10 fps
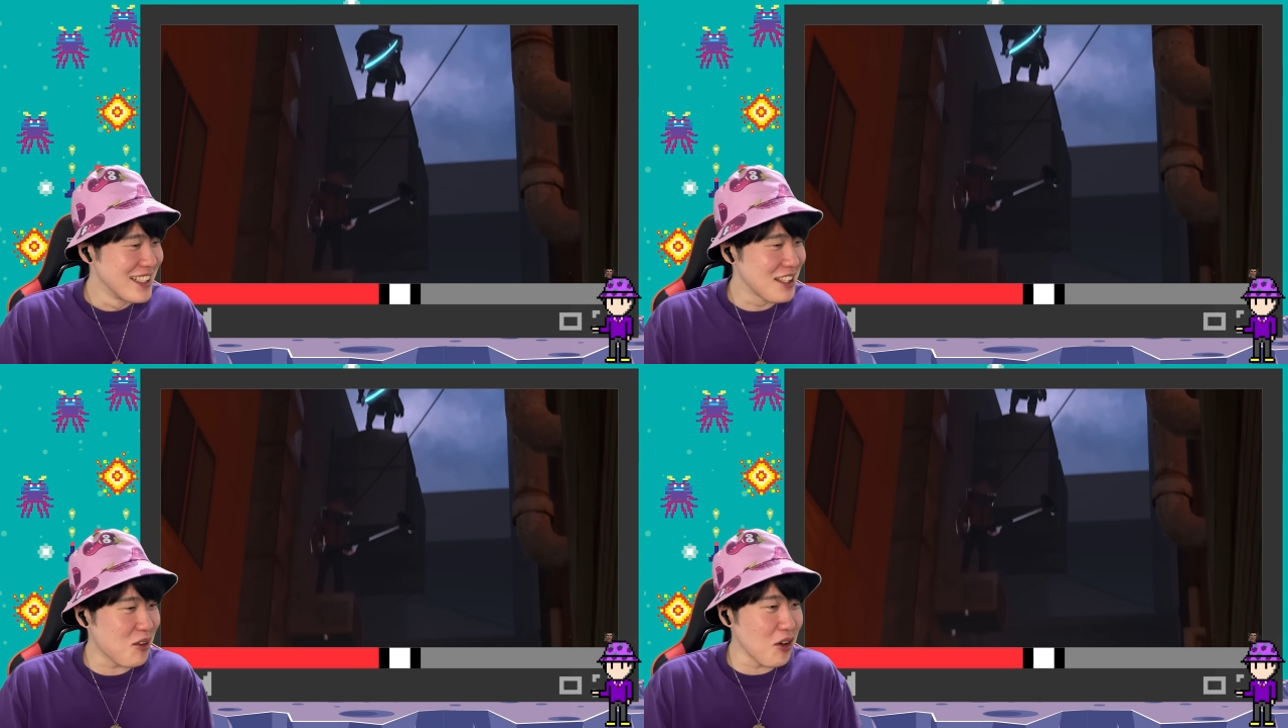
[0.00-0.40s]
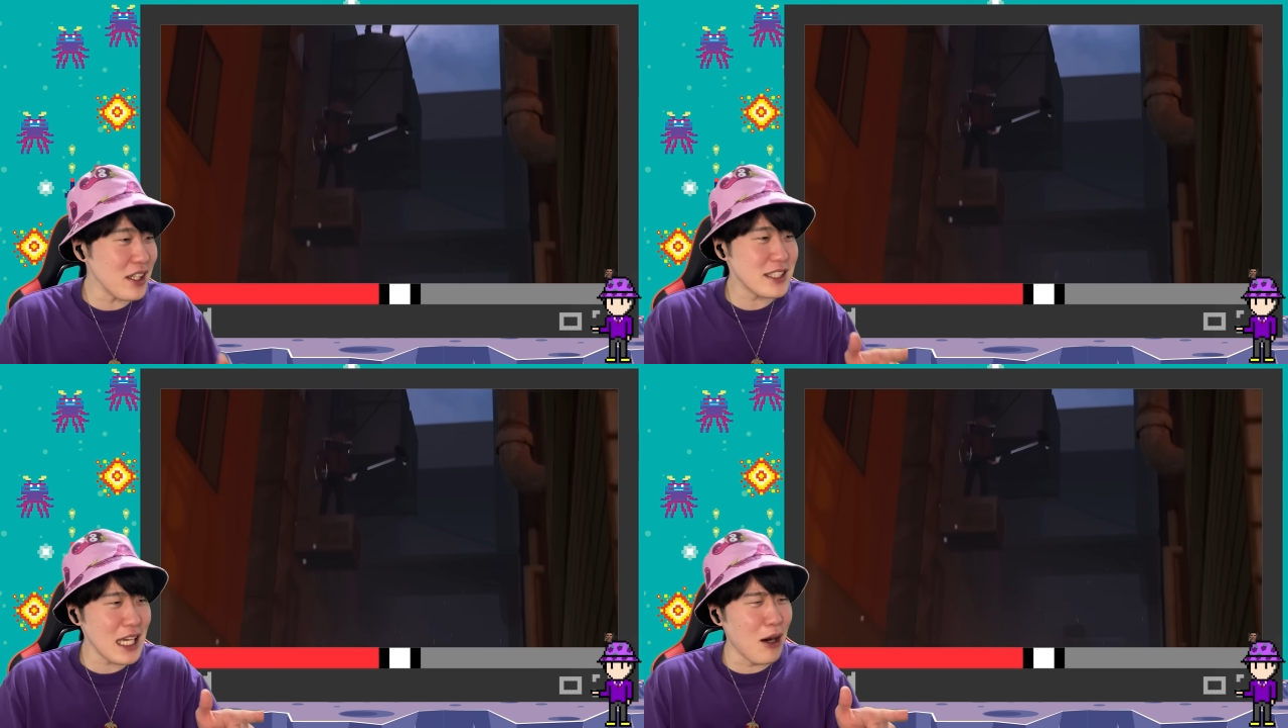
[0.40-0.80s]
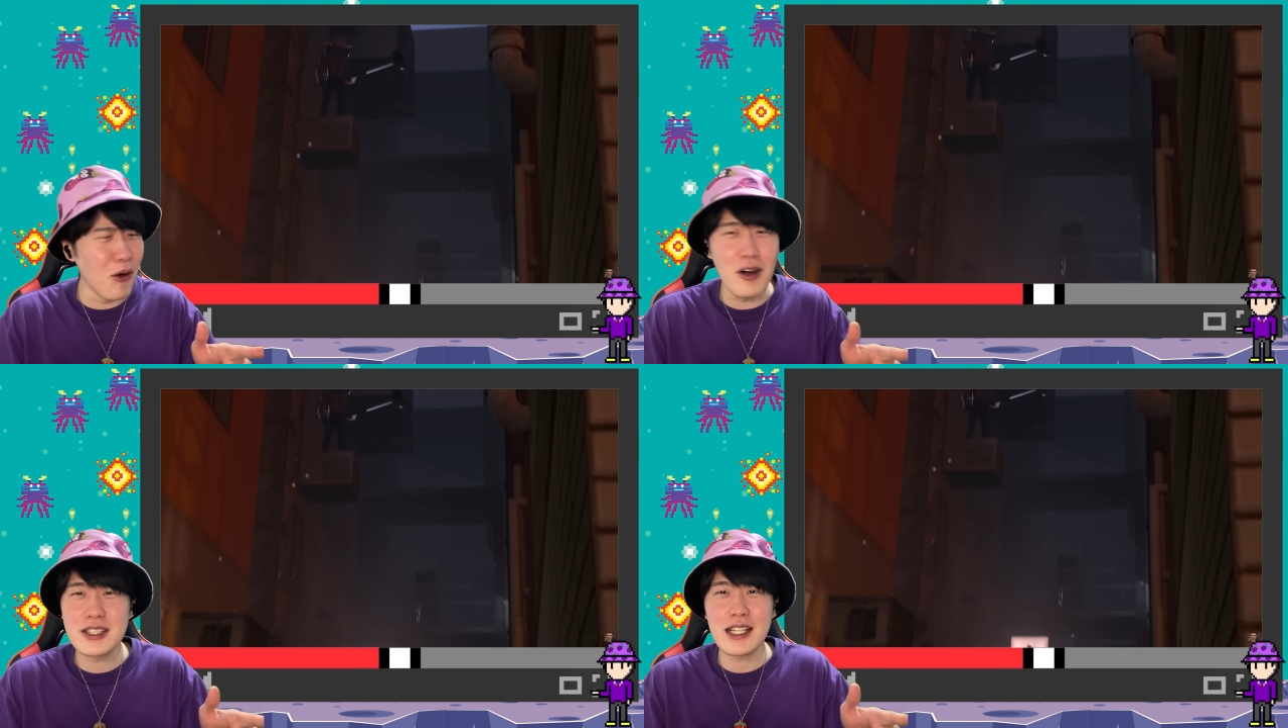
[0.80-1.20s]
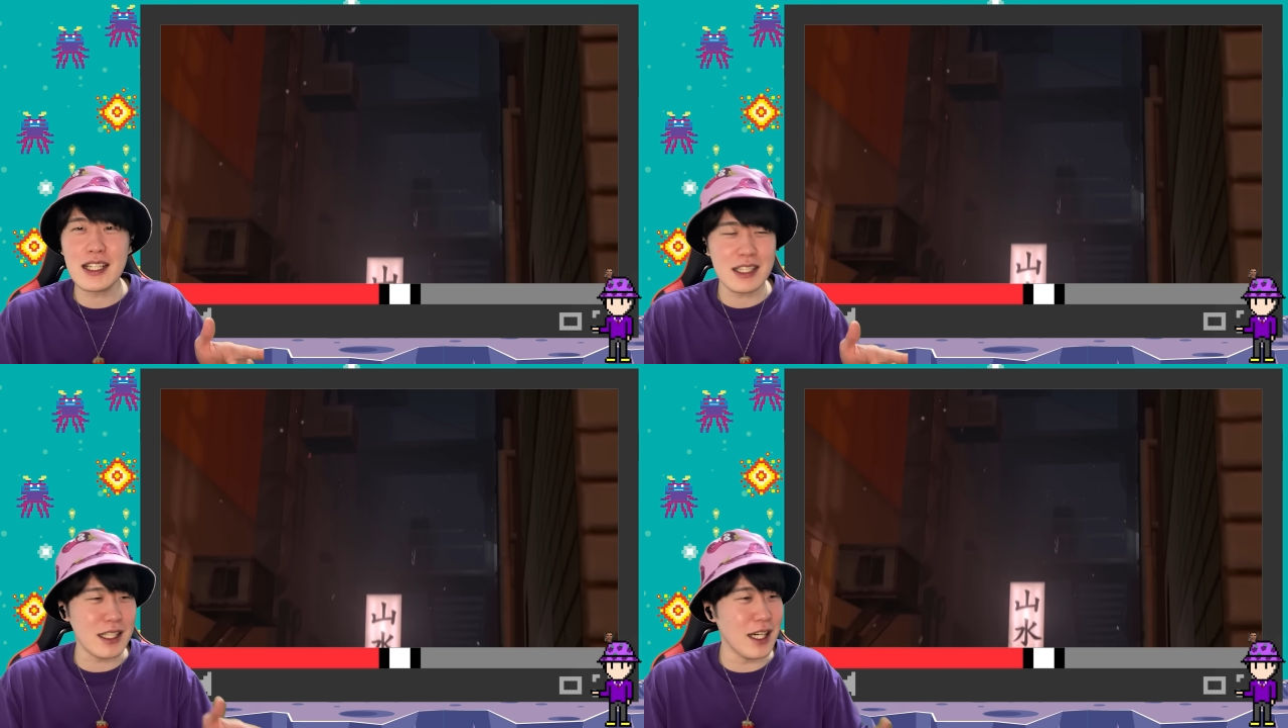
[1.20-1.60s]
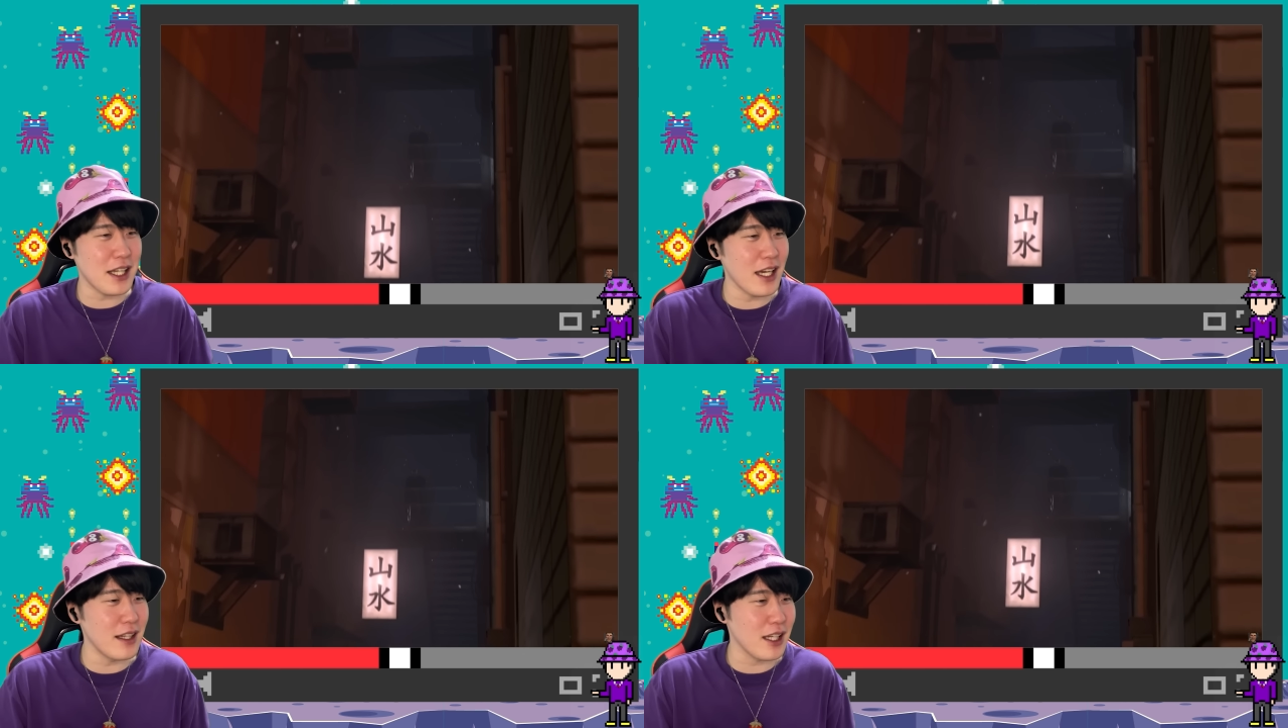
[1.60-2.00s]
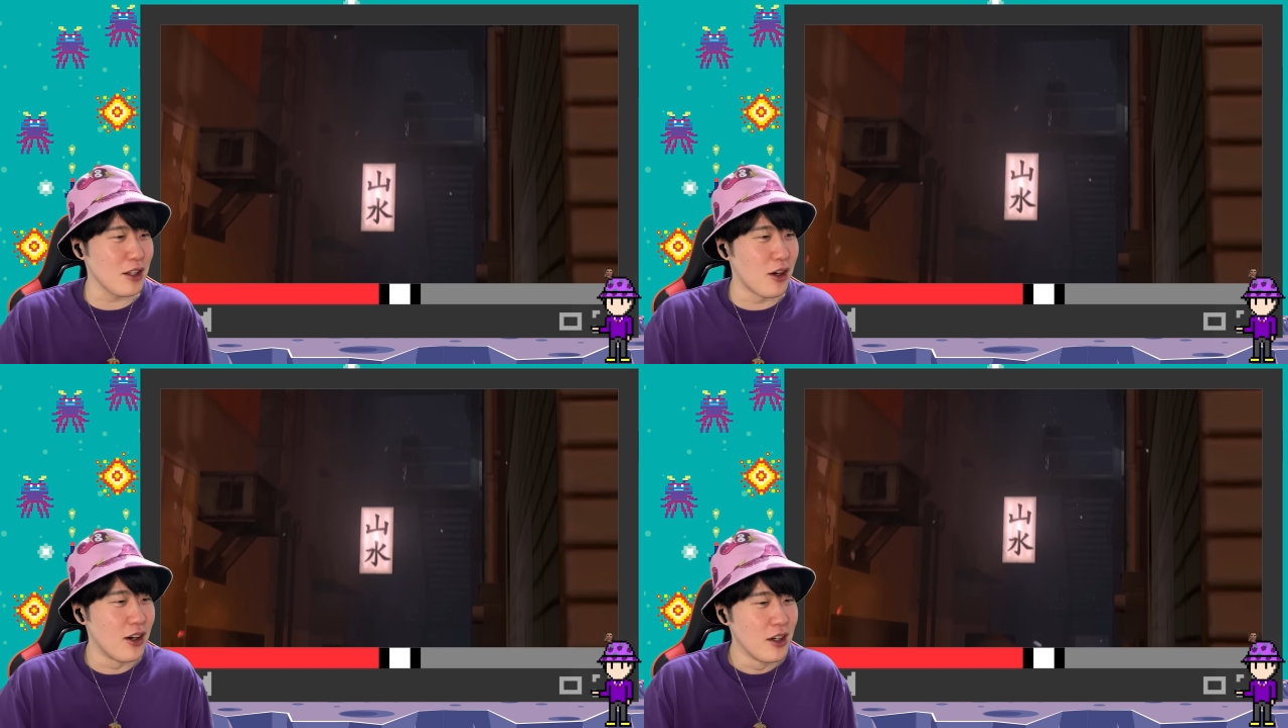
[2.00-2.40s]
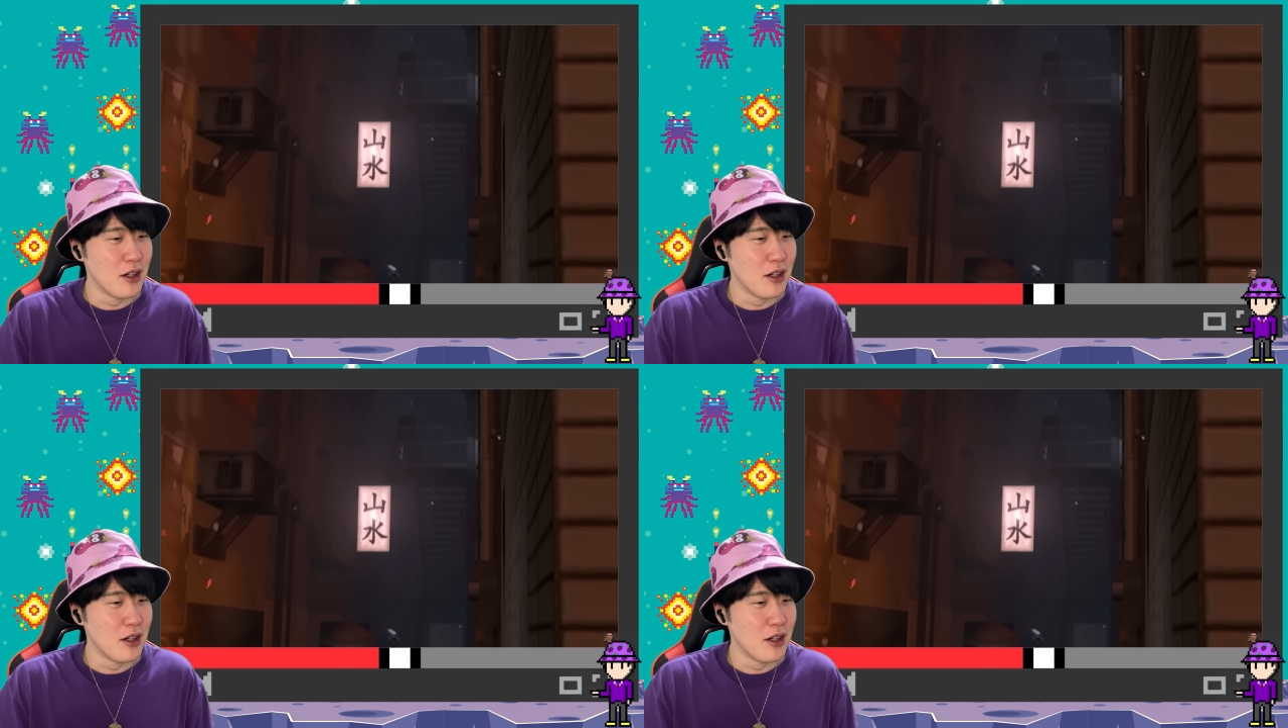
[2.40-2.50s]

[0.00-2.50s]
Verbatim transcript: で、これさ、大阪って書いてやんねんけど、